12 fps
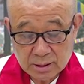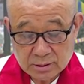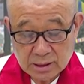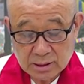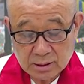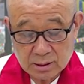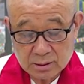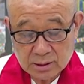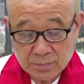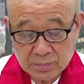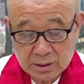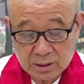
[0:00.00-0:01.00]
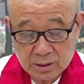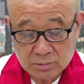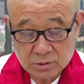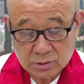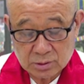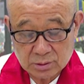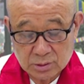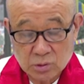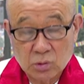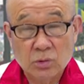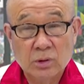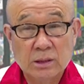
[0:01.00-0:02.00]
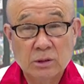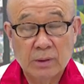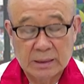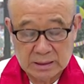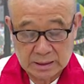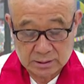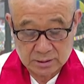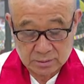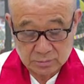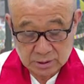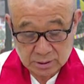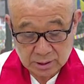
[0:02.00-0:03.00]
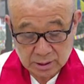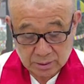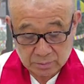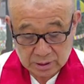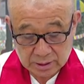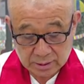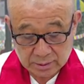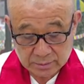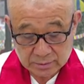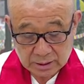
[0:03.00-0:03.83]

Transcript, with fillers: 산을 산맥을 넘어서 인도로 다시 왔다. 지금 그 얘기입니다.